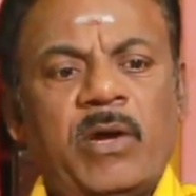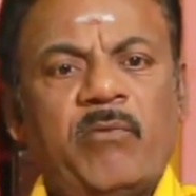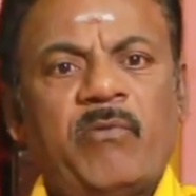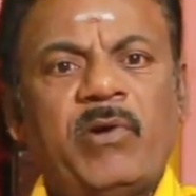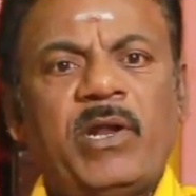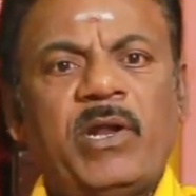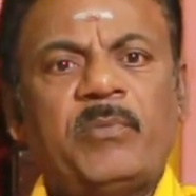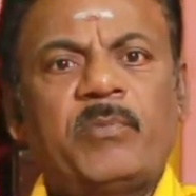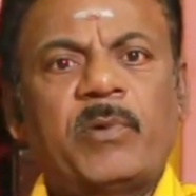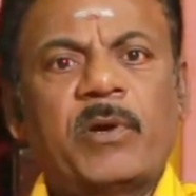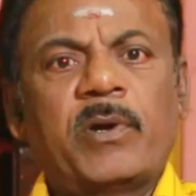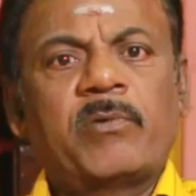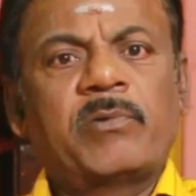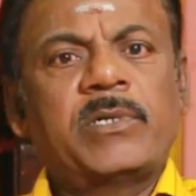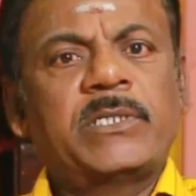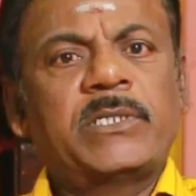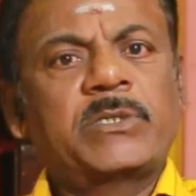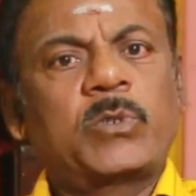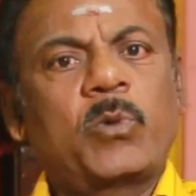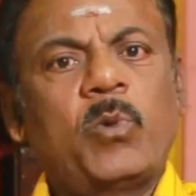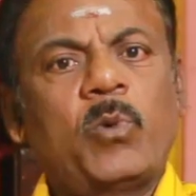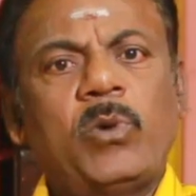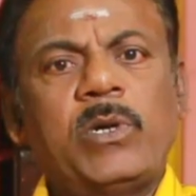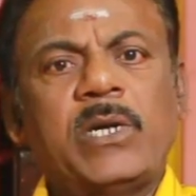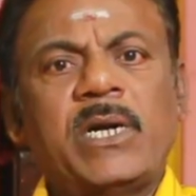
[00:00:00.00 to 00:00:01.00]
விழிப்புணர்வு
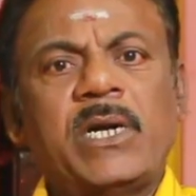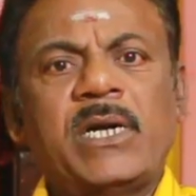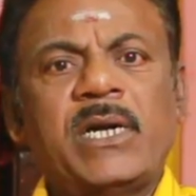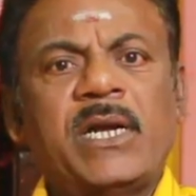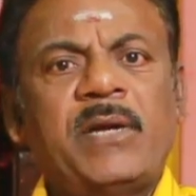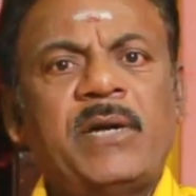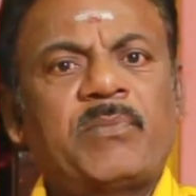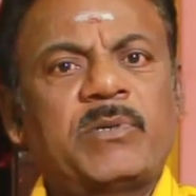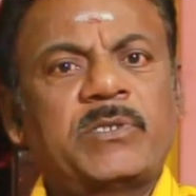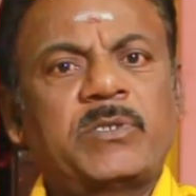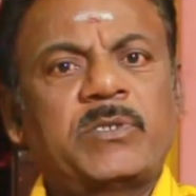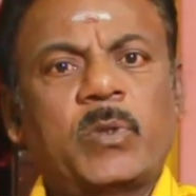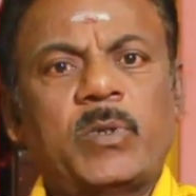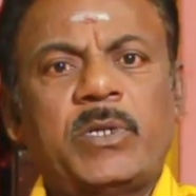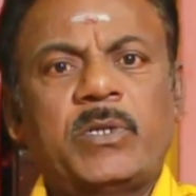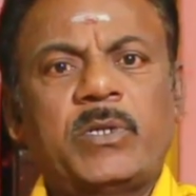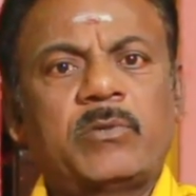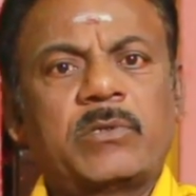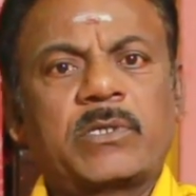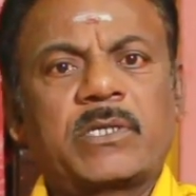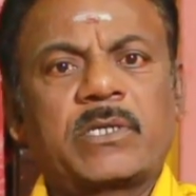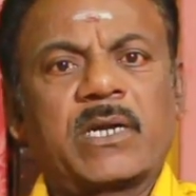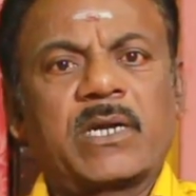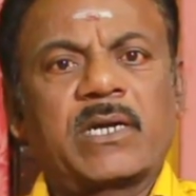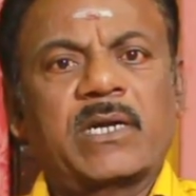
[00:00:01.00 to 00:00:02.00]
ஸ்கூல்களிலே இப்போ சொல்லி
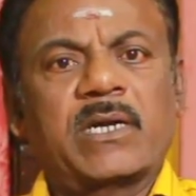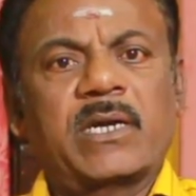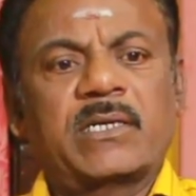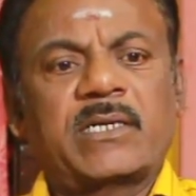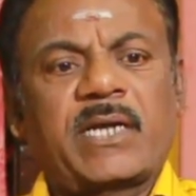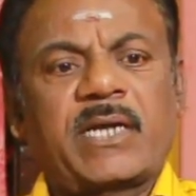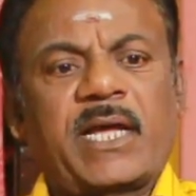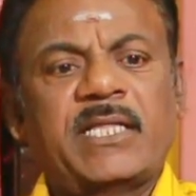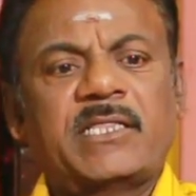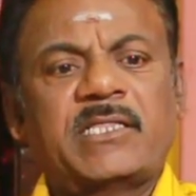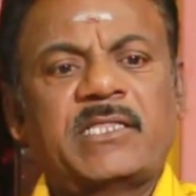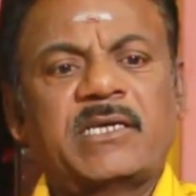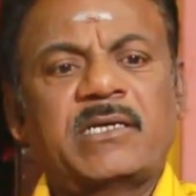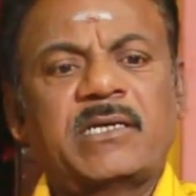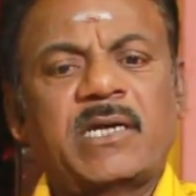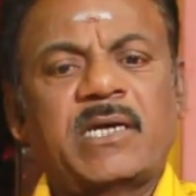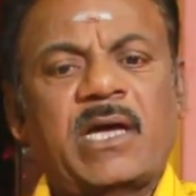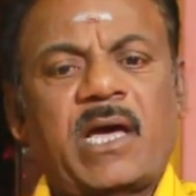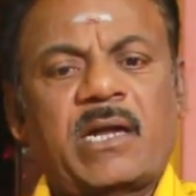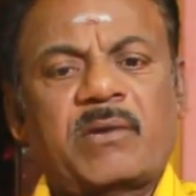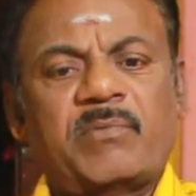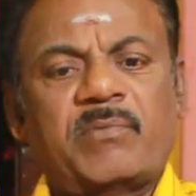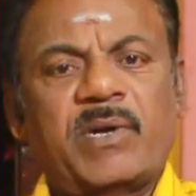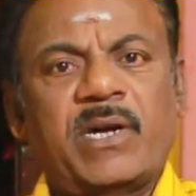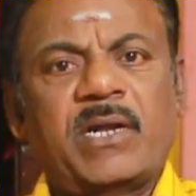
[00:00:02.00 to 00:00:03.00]
கொடுக்குறதில்ல டயத்துக்கு
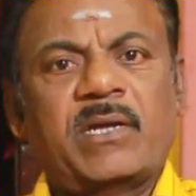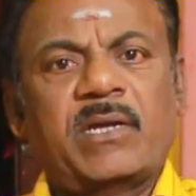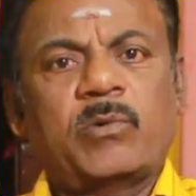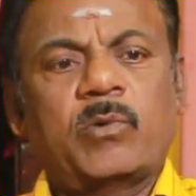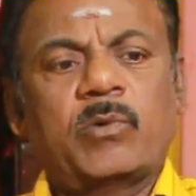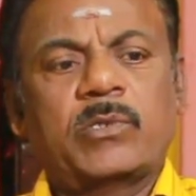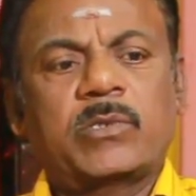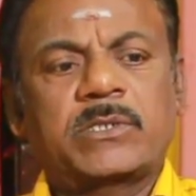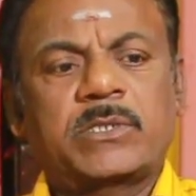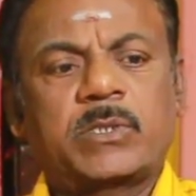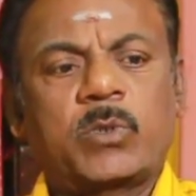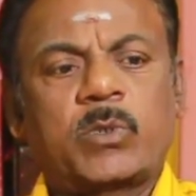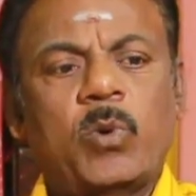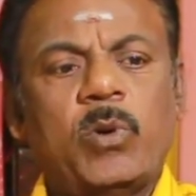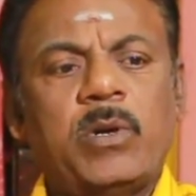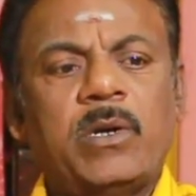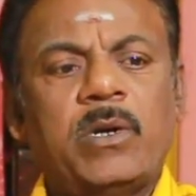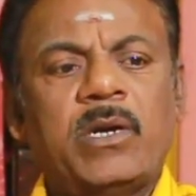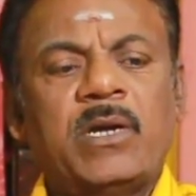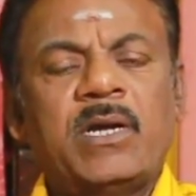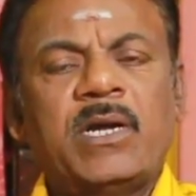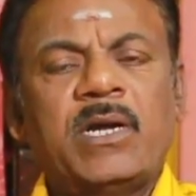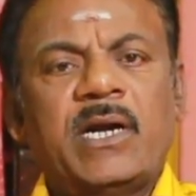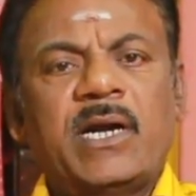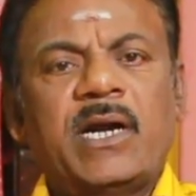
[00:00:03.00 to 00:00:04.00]
அரை மணி நேரம் ஒரு ஸ்கூல்
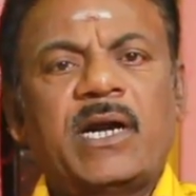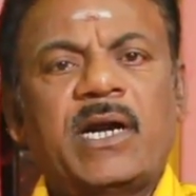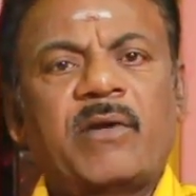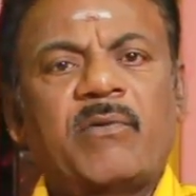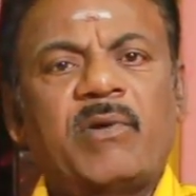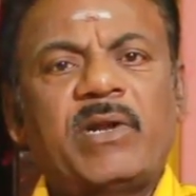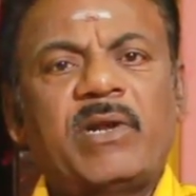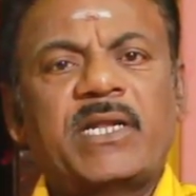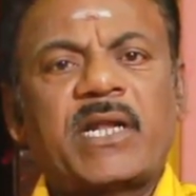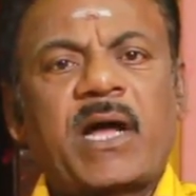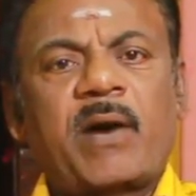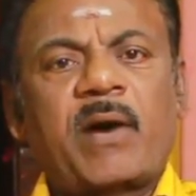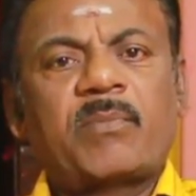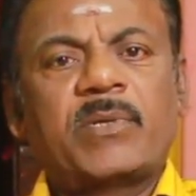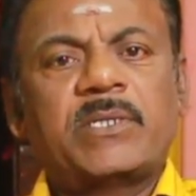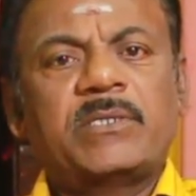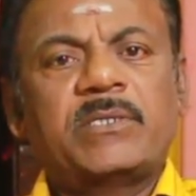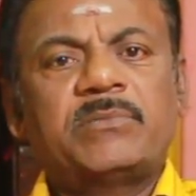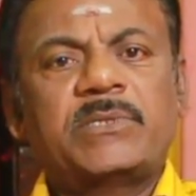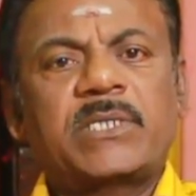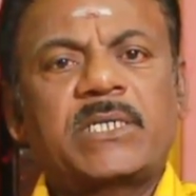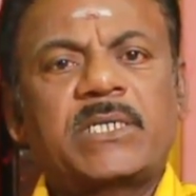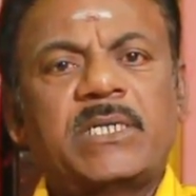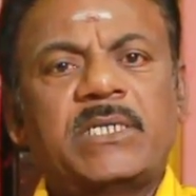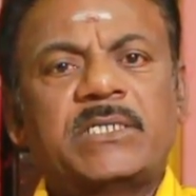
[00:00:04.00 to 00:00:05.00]
இடைவெளி நாற்பது
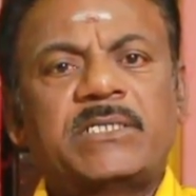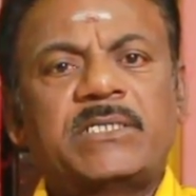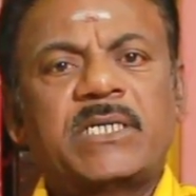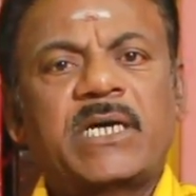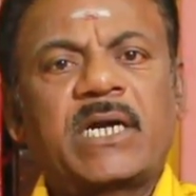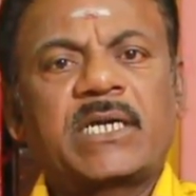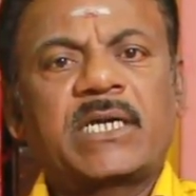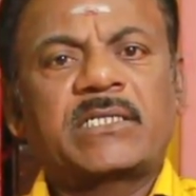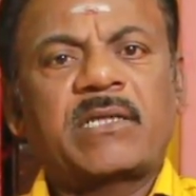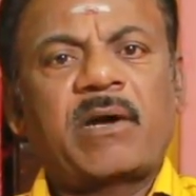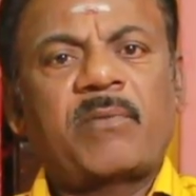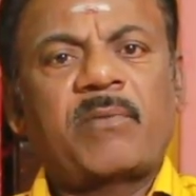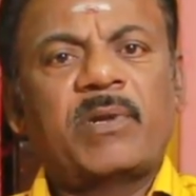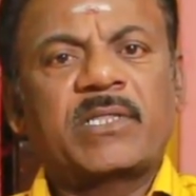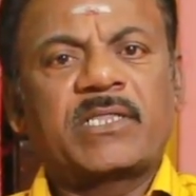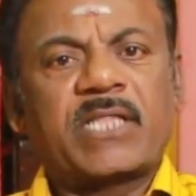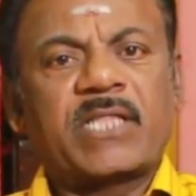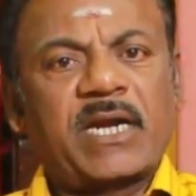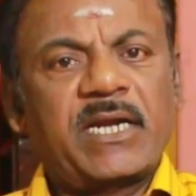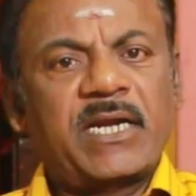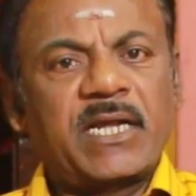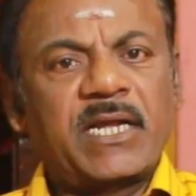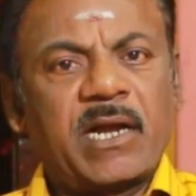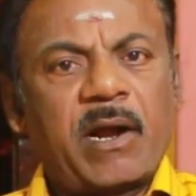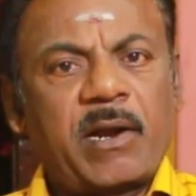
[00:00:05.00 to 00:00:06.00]
நிமிஷம் கழித்து அடுத்தாப்பில்
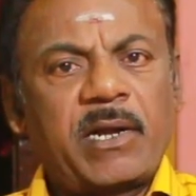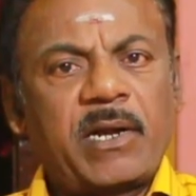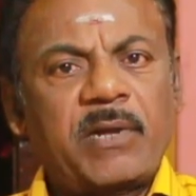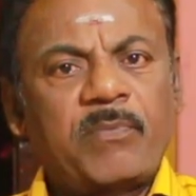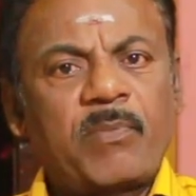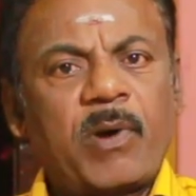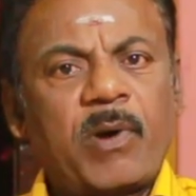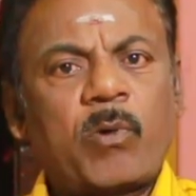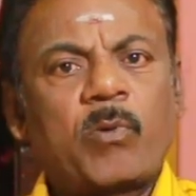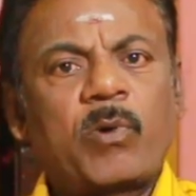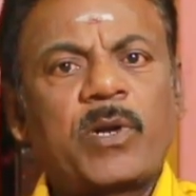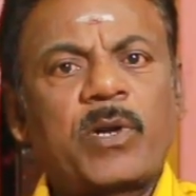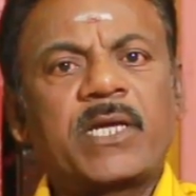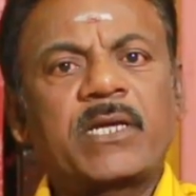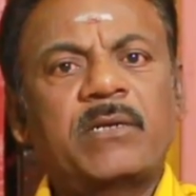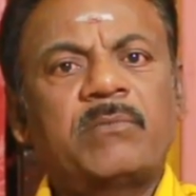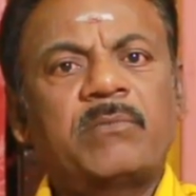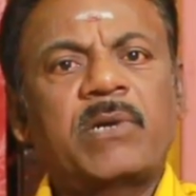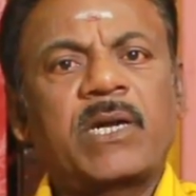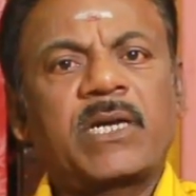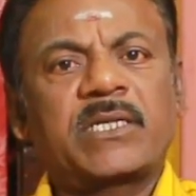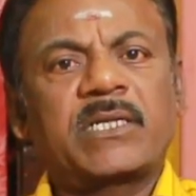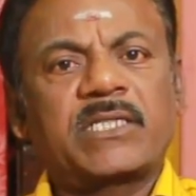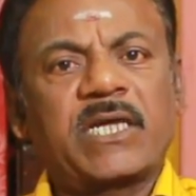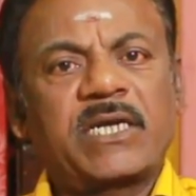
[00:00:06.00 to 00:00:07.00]
தண்ணி கண்டிப்பாக
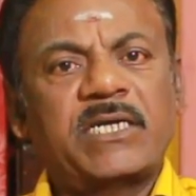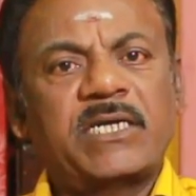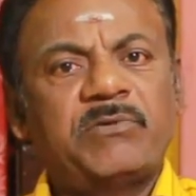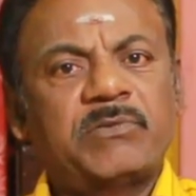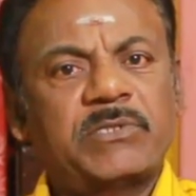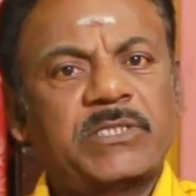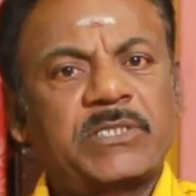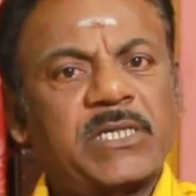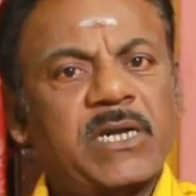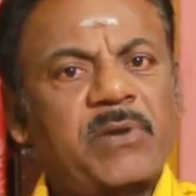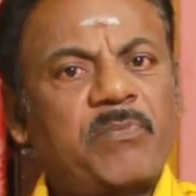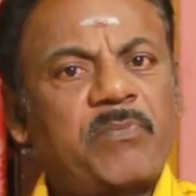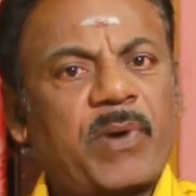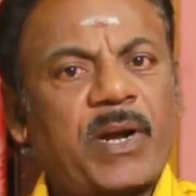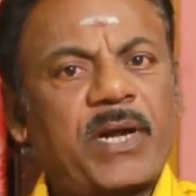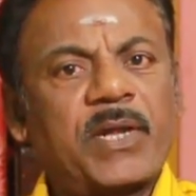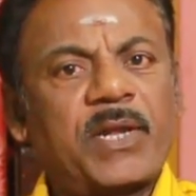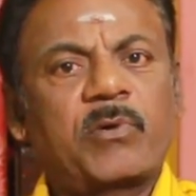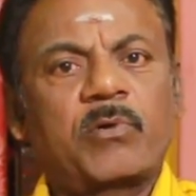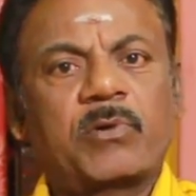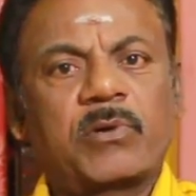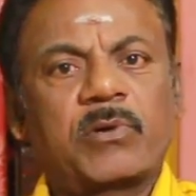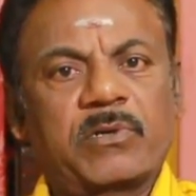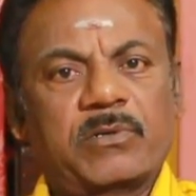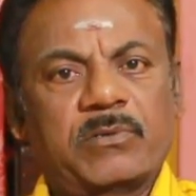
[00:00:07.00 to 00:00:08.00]
குடிக்கணும்னா அங்கே தண்ணி வசதியெலாம் பண்ணி
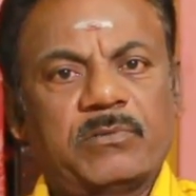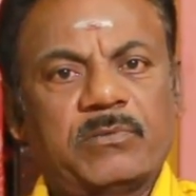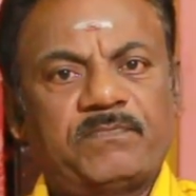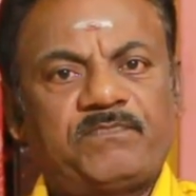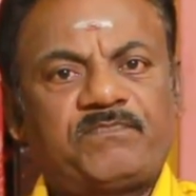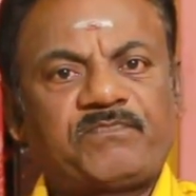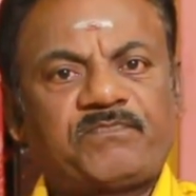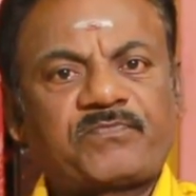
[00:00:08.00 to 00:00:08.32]
கொடுக்கணும்